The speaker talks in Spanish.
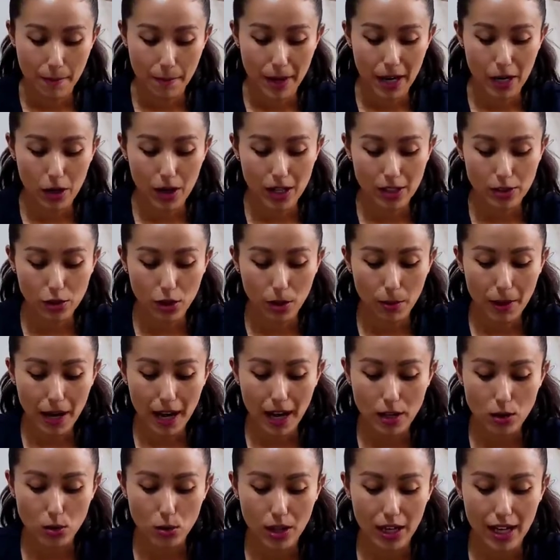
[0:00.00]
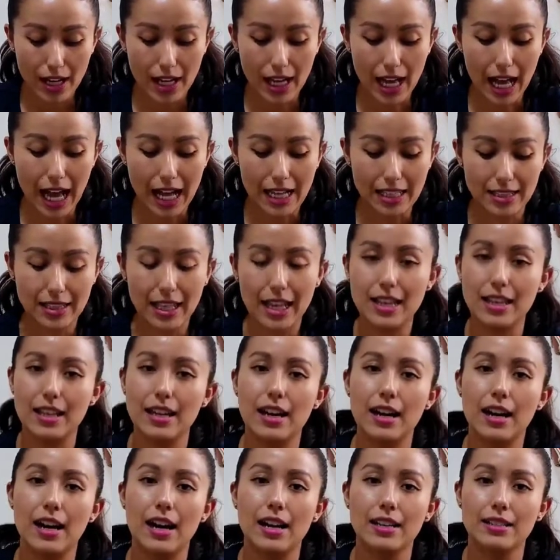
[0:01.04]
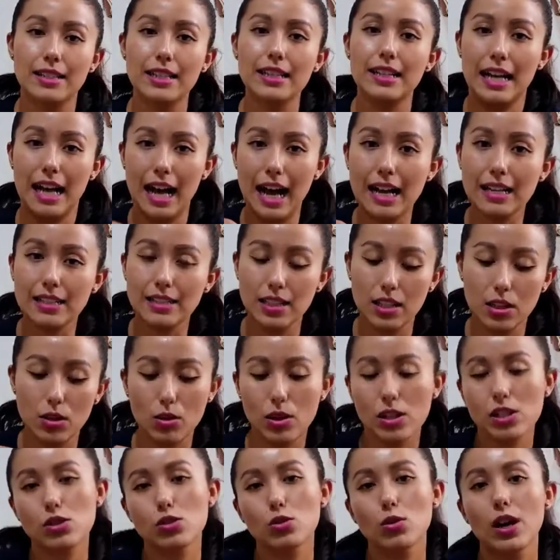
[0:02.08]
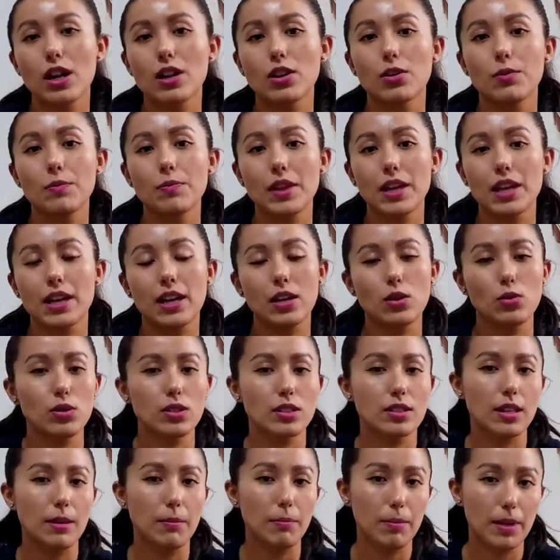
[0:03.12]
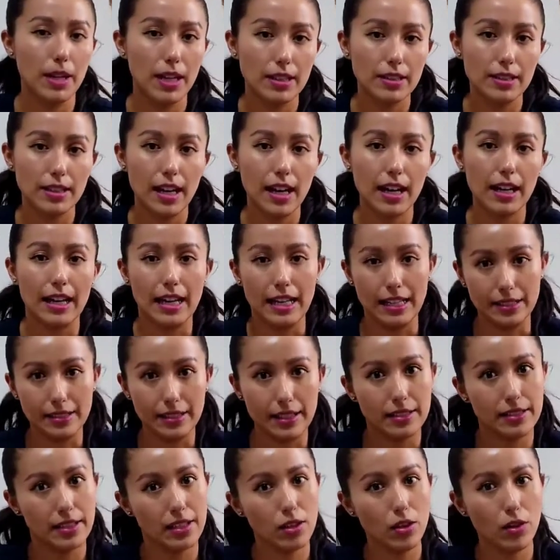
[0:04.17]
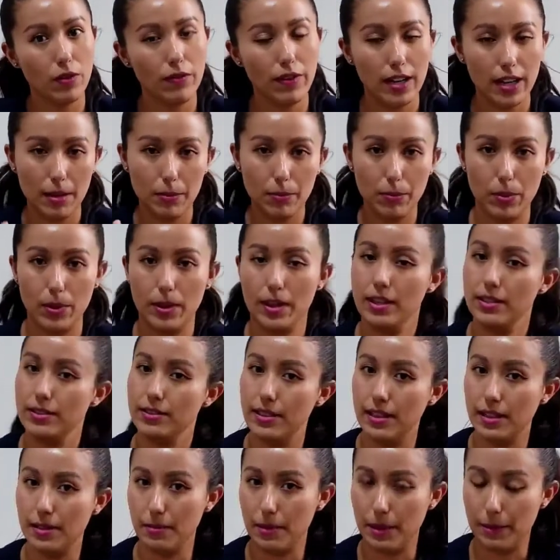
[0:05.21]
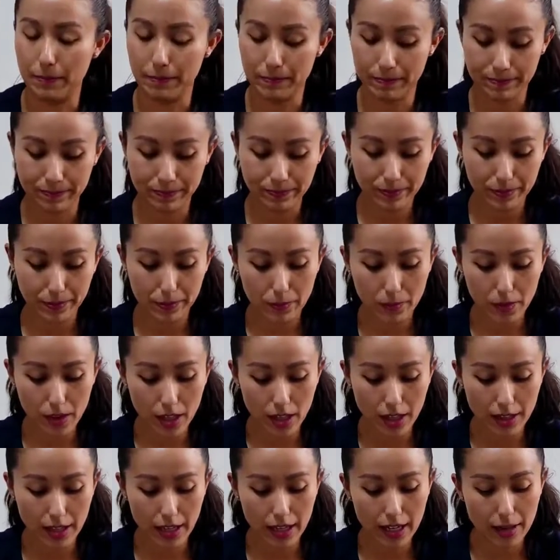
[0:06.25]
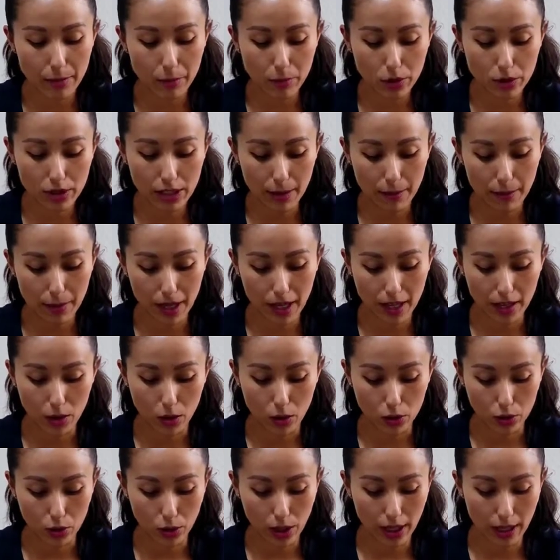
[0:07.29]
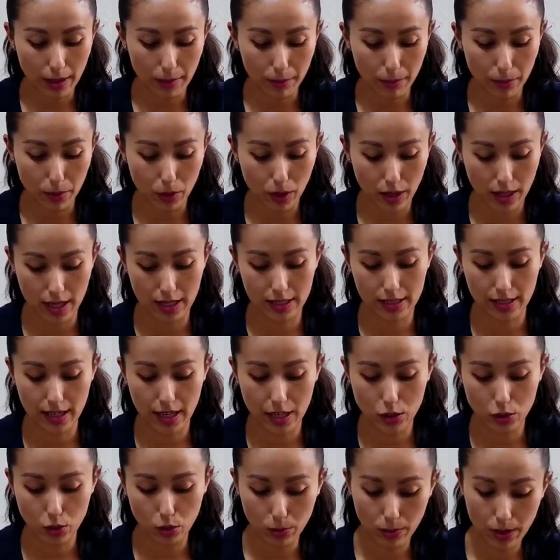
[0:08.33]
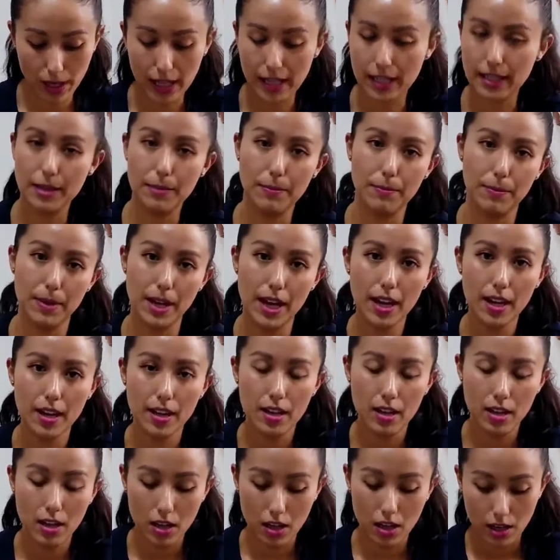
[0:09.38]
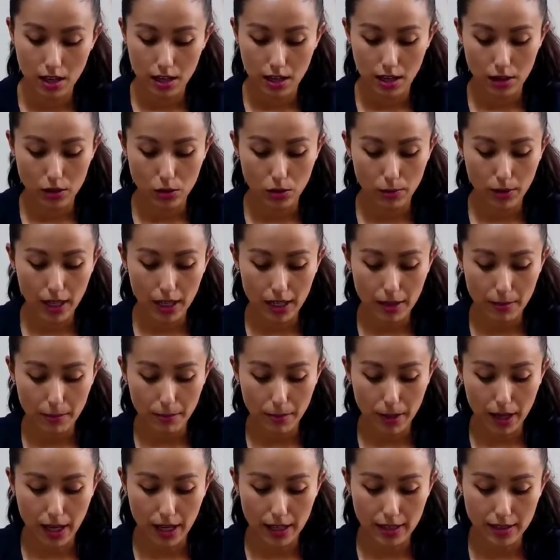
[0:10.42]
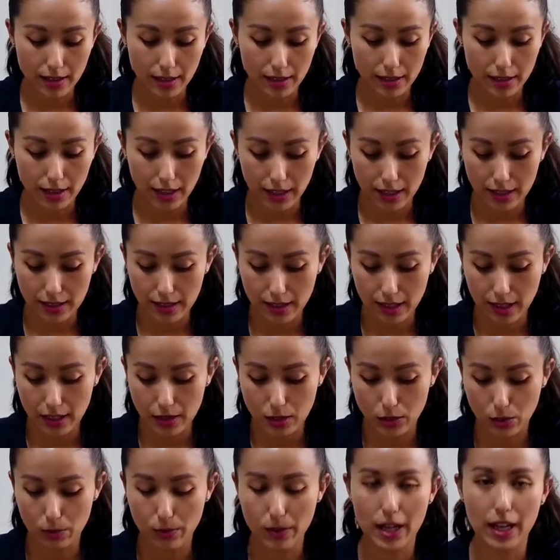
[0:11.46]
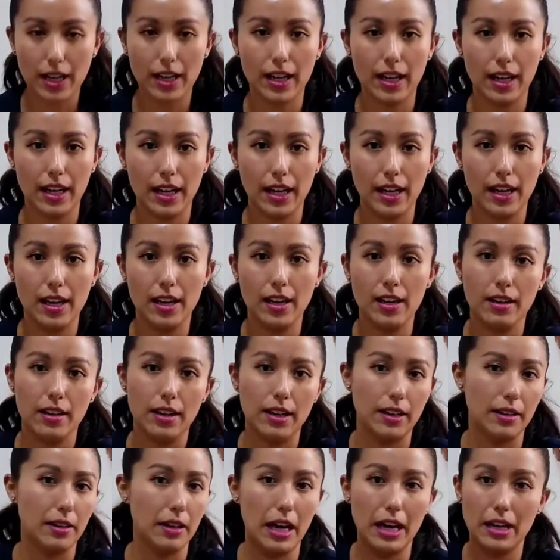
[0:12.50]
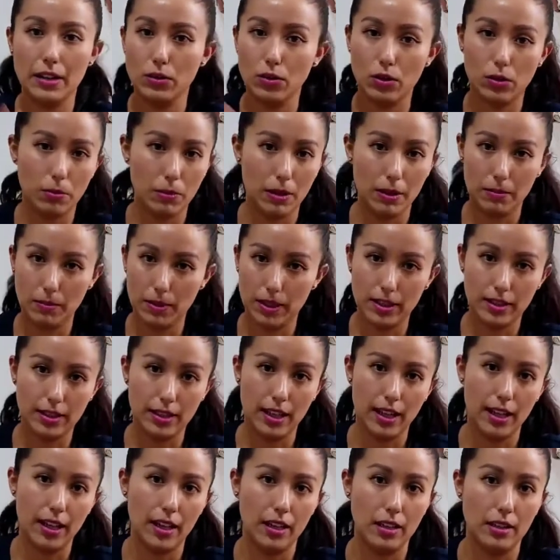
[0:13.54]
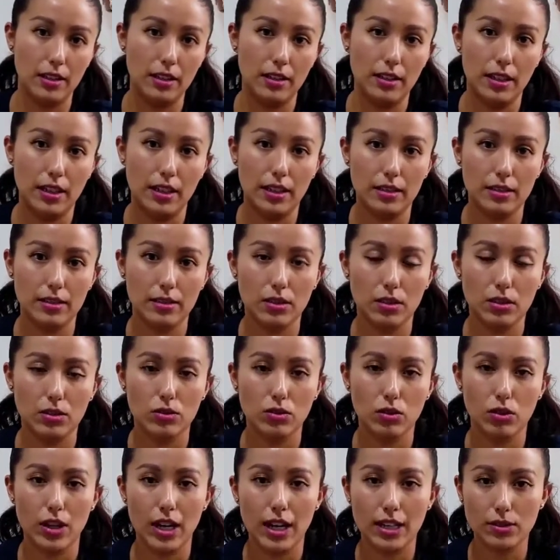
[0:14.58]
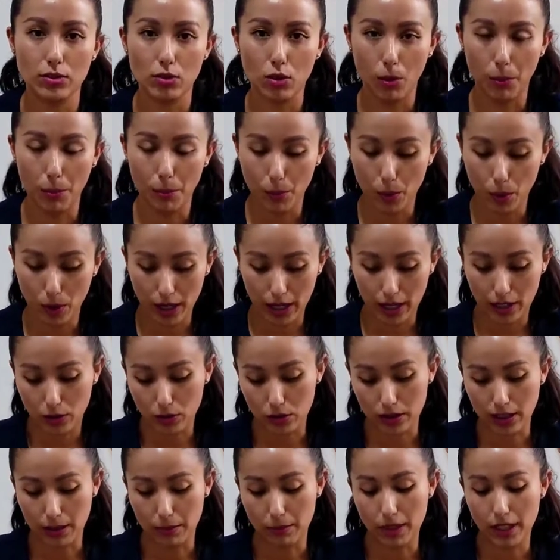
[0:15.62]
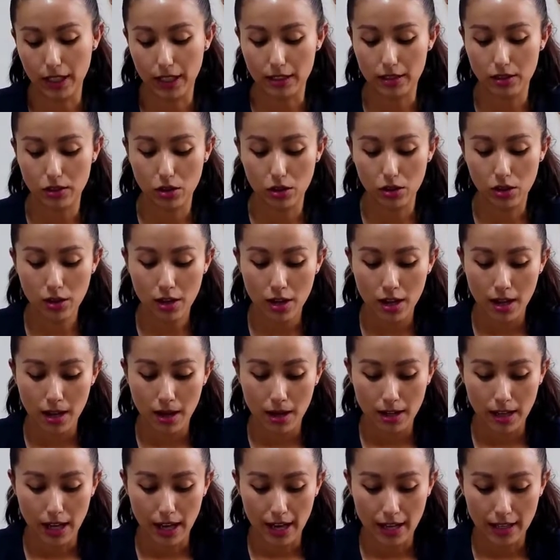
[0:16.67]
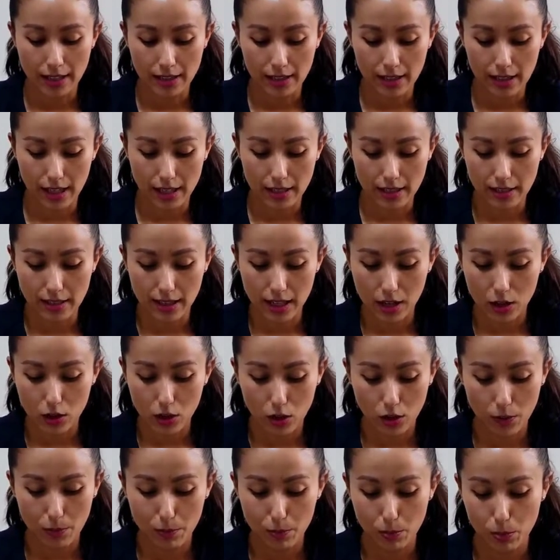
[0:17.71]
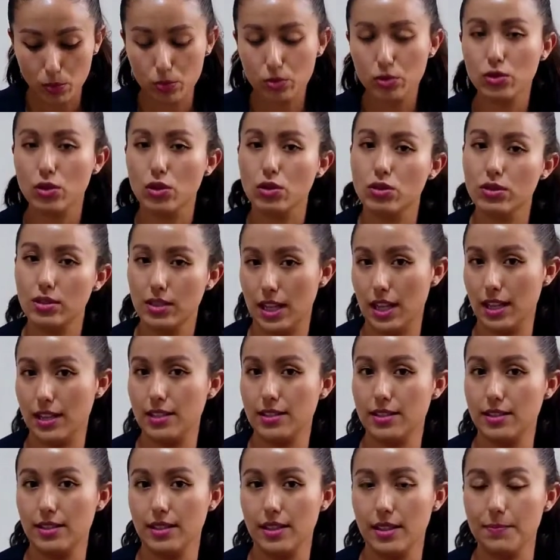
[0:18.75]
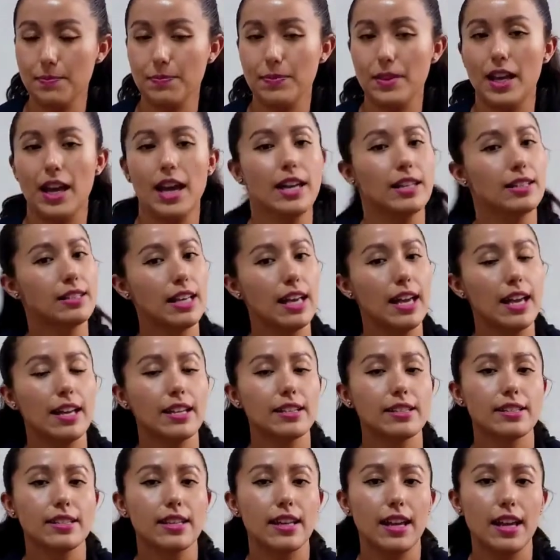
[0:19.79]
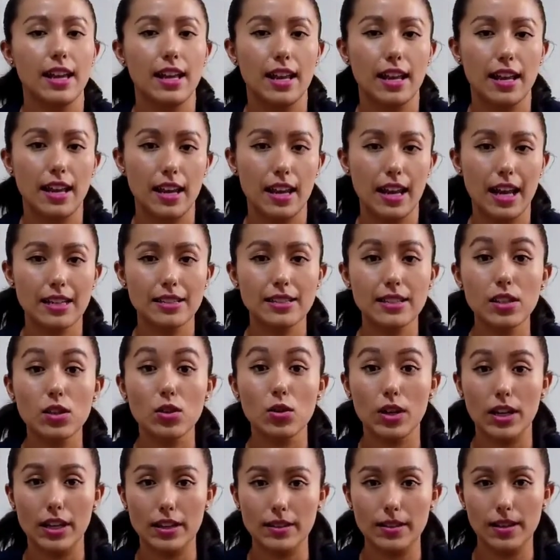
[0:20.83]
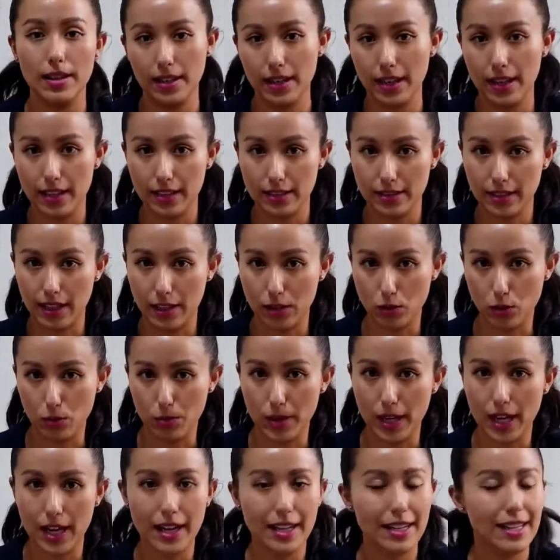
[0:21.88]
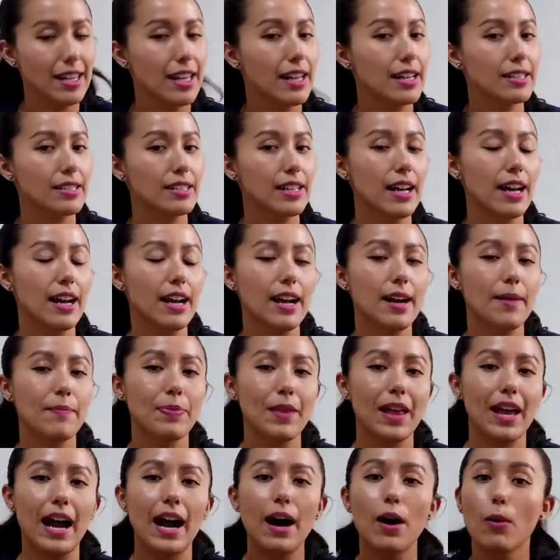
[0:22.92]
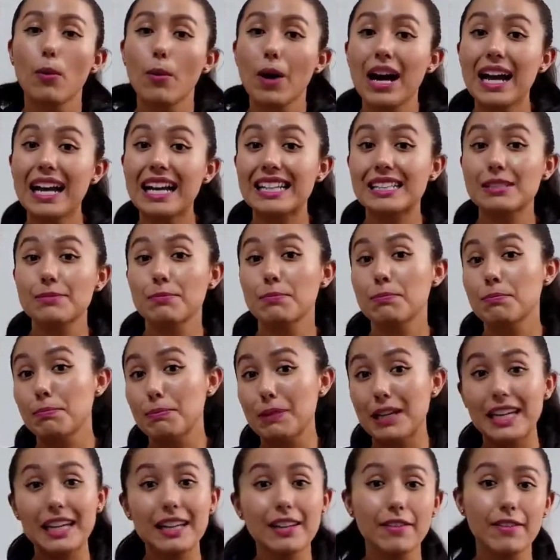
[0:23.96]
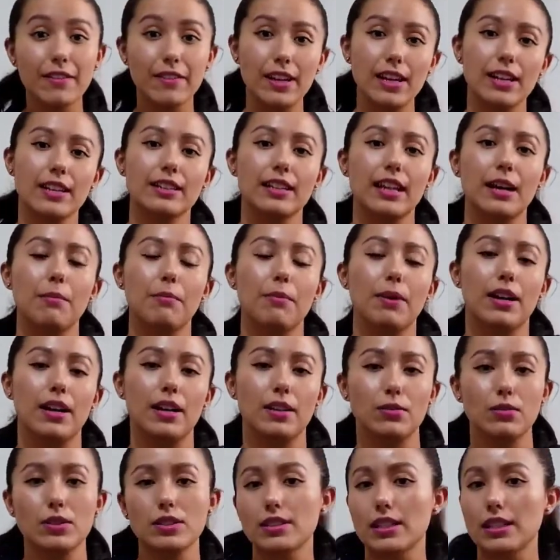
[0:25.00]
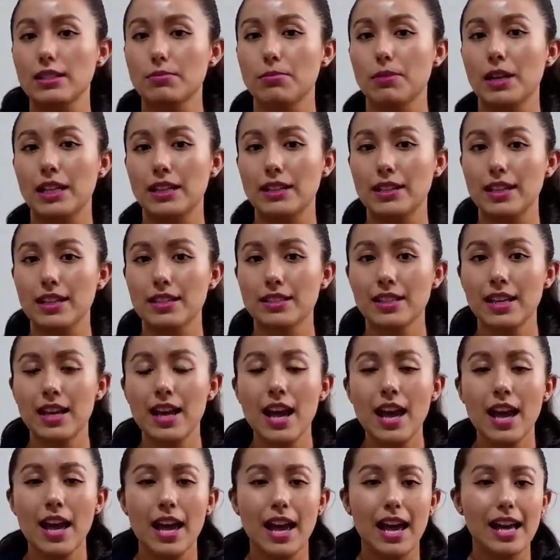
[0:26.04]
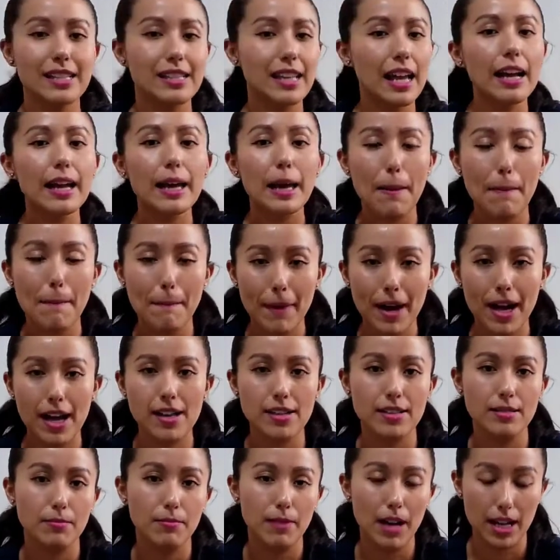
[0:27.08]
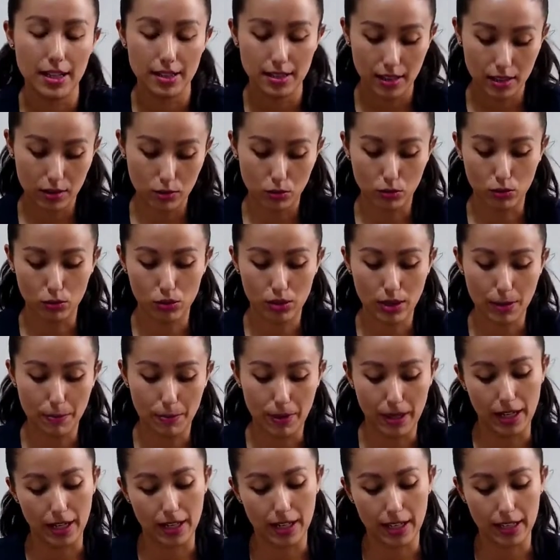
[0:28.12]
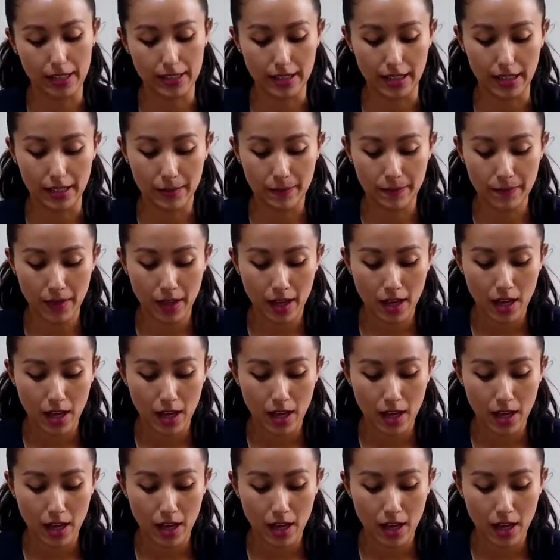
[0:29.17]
Pero esto va a ayudar a, a hacer ácido el suelo y que nuestra planta, que es acidófila, pueda estar bien. Tenemos también otro ejemplo que es la lluvia limpia. La lluvia limpia es decir, esa lluvia que eh, cae normalmente en las zonas con poca contaminación, es 5.6. Ese es el ácido que tiene esta lluvia y esa agua es perfecta para nuestras plantas. Es la que más, más les gusta para crecer.